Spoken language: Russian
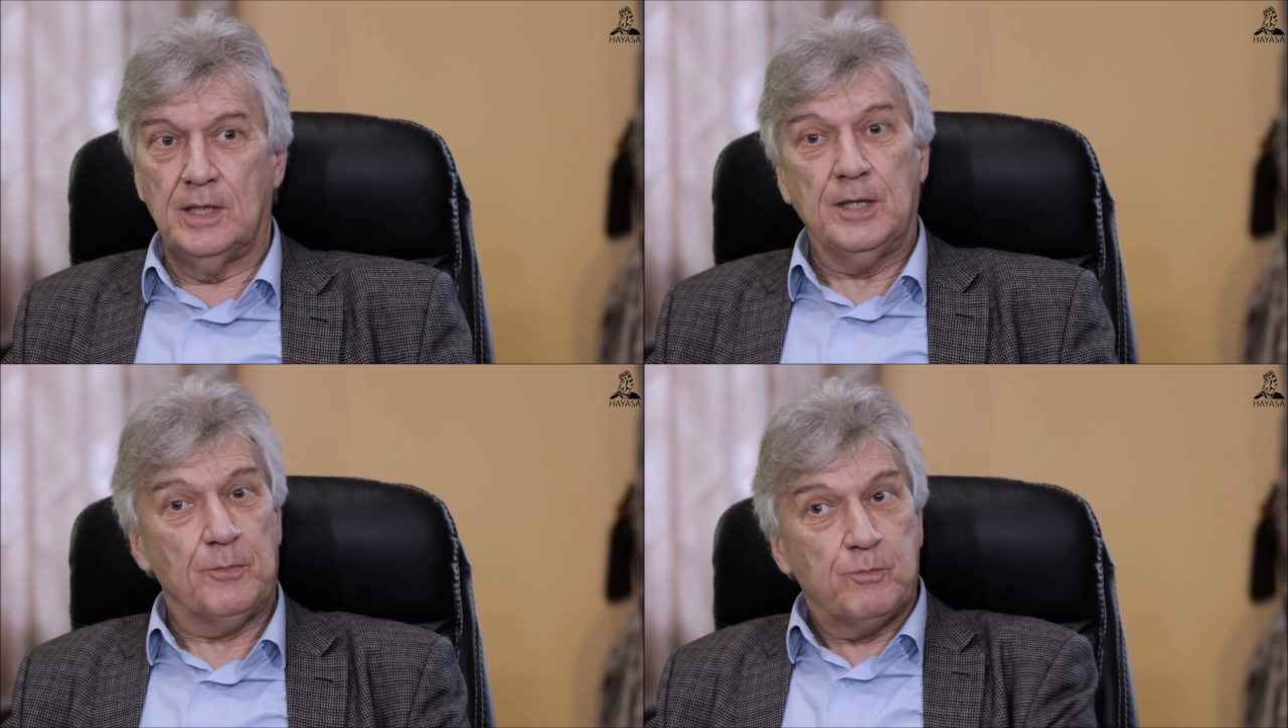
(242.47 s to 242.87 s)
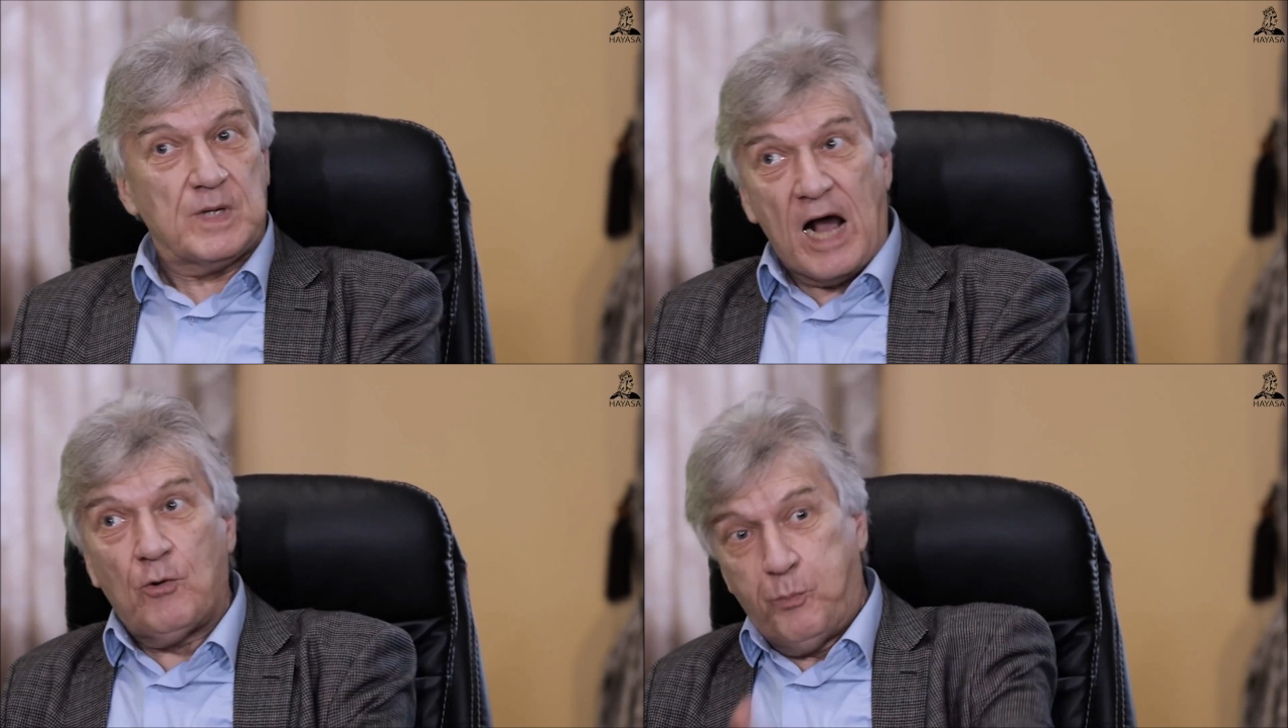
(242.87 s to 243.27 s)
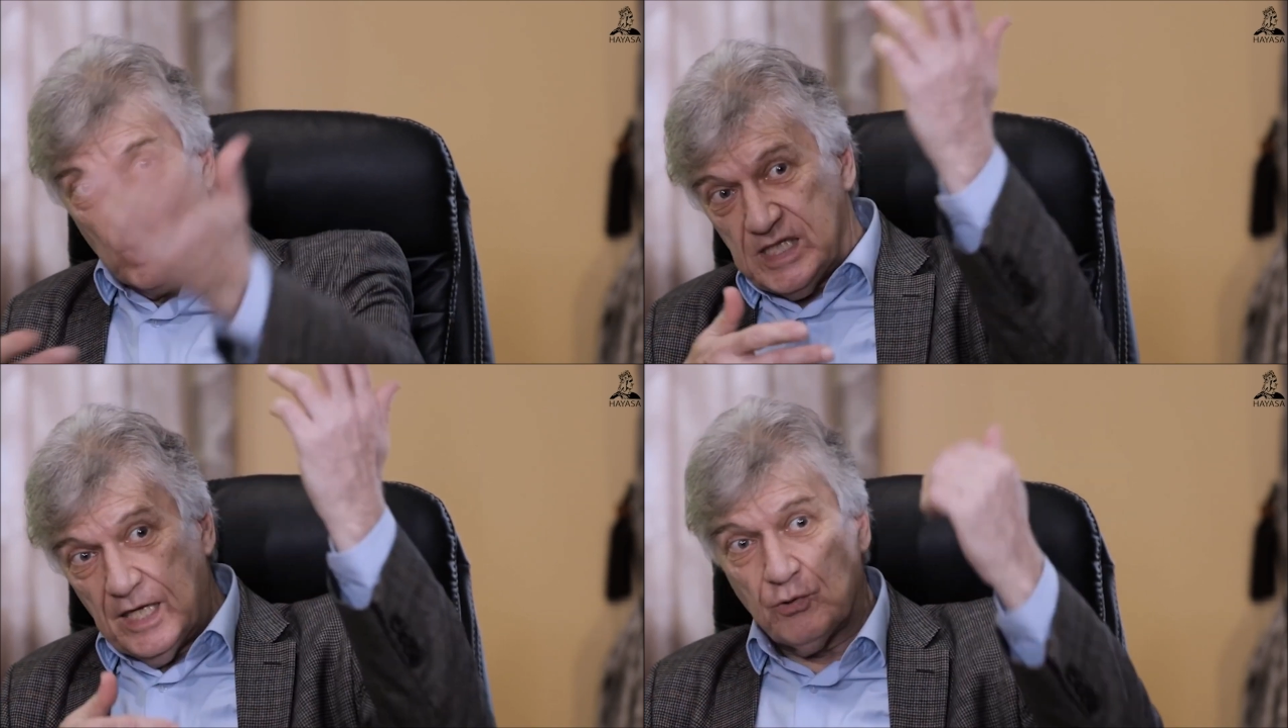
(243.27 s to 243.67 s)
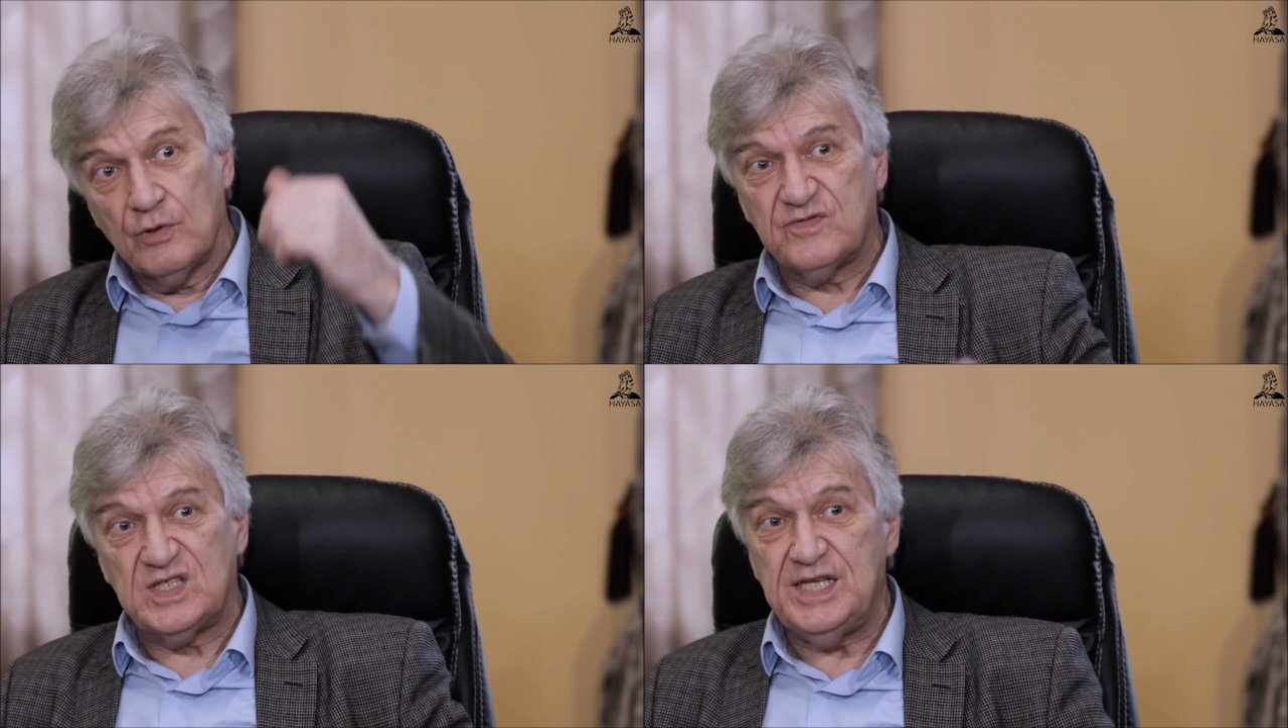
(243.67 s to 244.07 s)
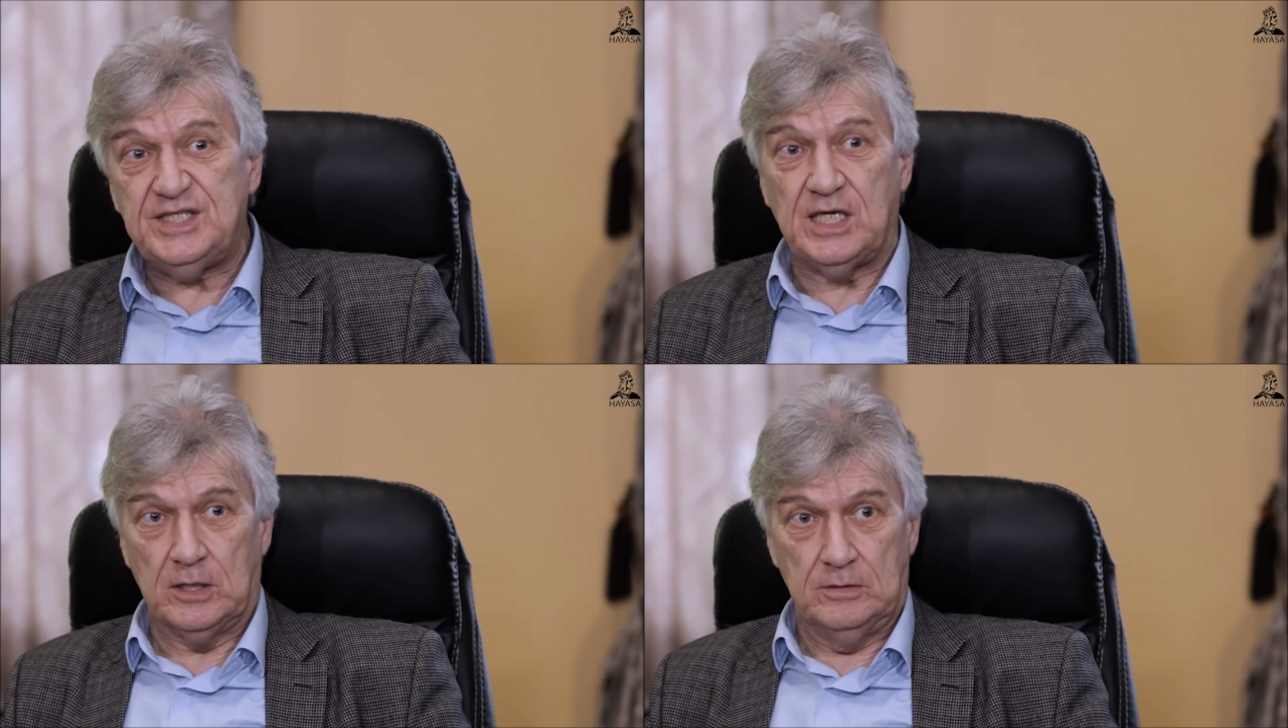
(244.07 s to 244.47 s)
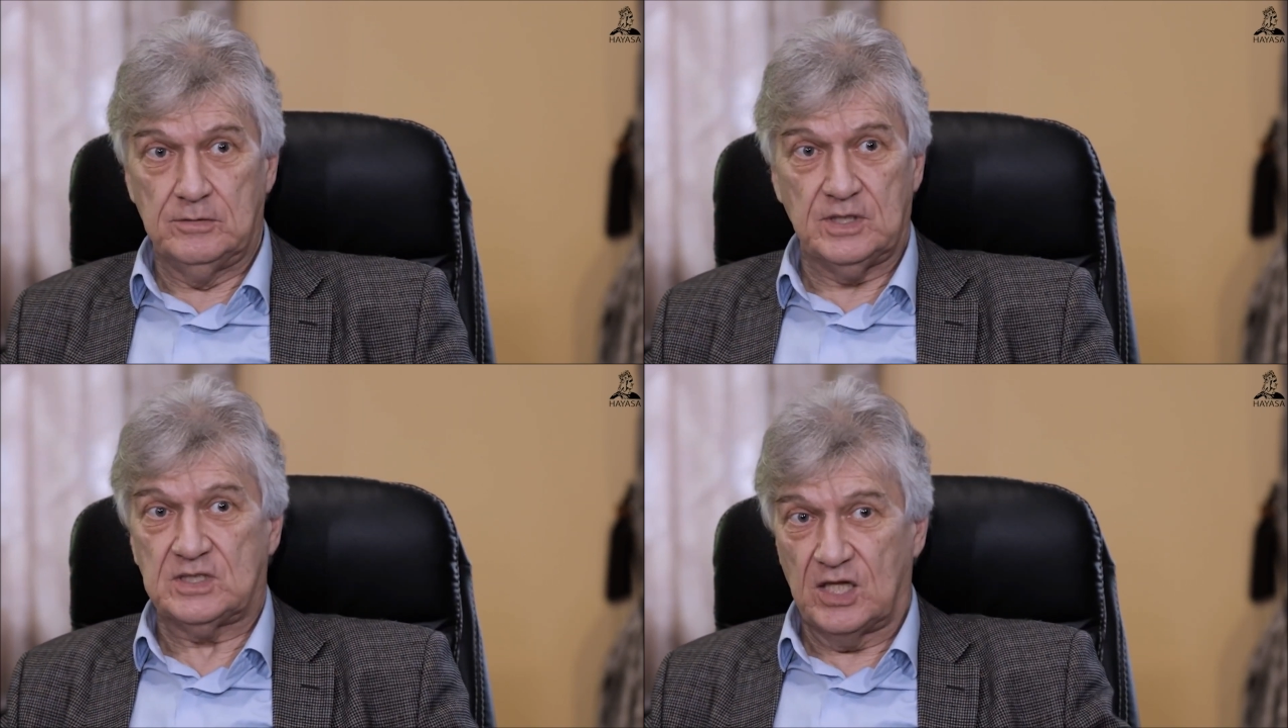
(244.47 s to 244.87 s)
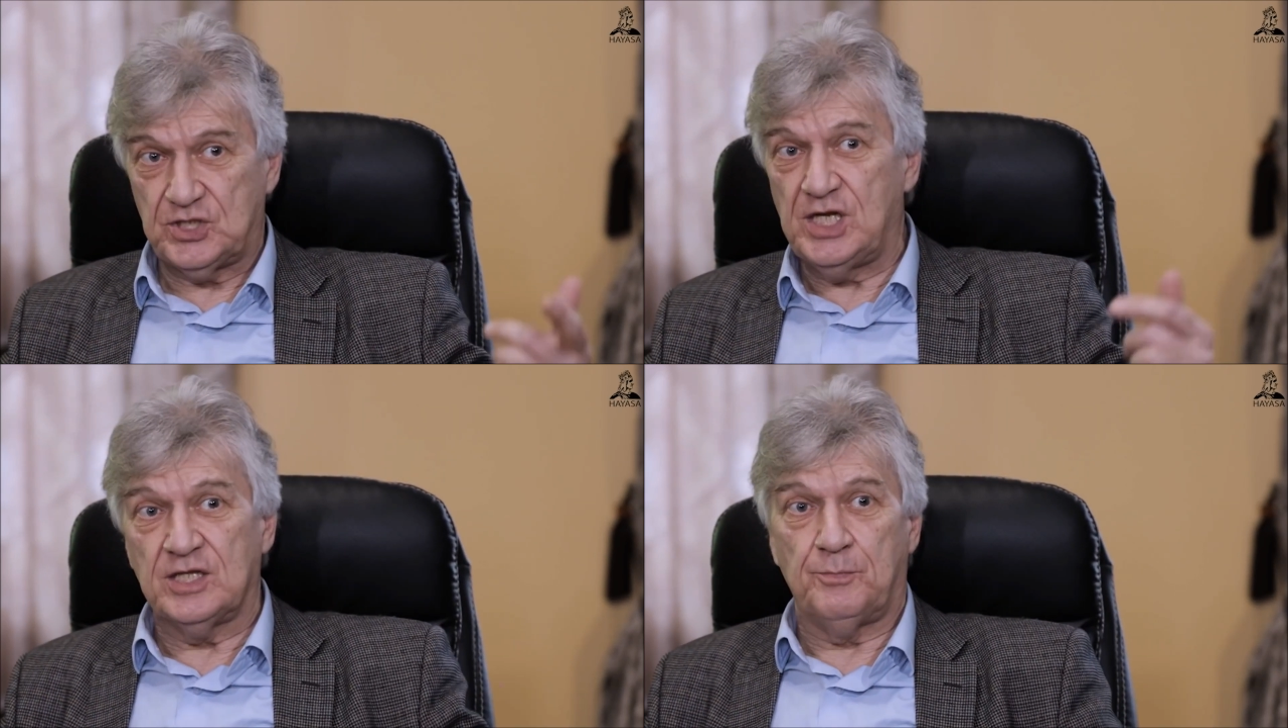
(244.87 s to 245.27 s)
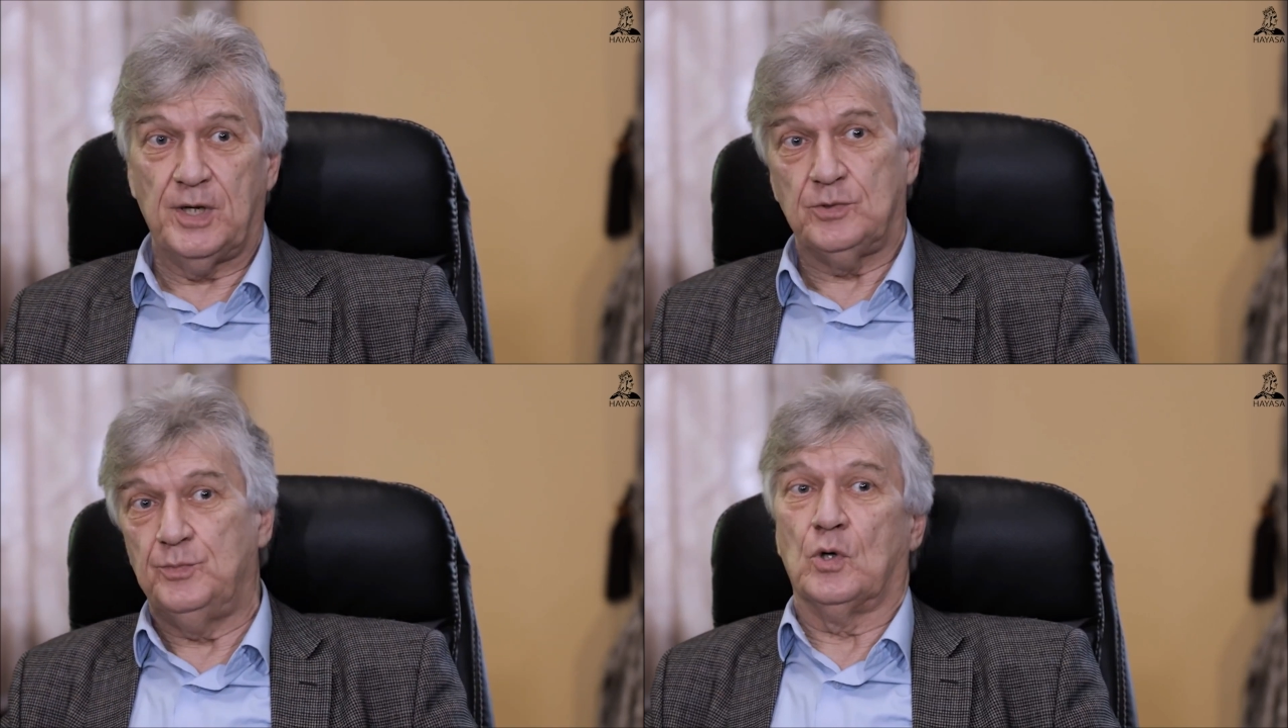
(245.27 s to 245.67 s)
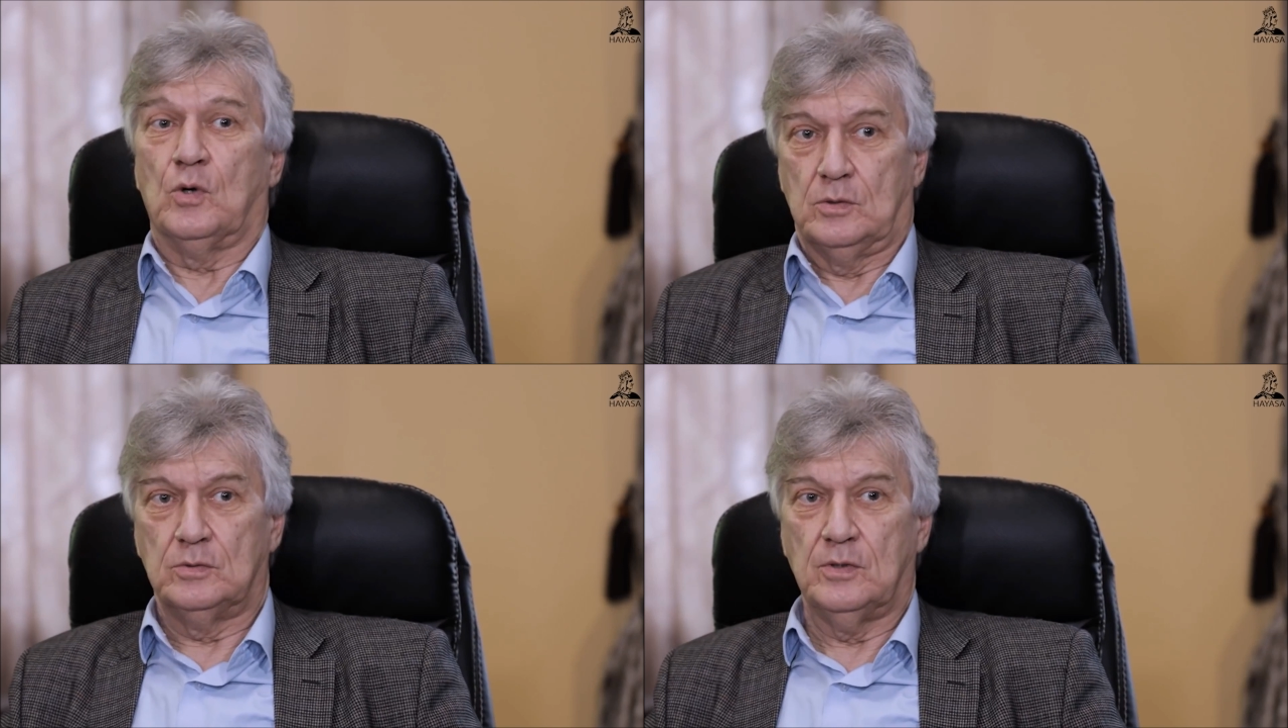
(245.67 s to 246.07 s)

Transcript: И как после этого он взлетел и стал членом Политбюро.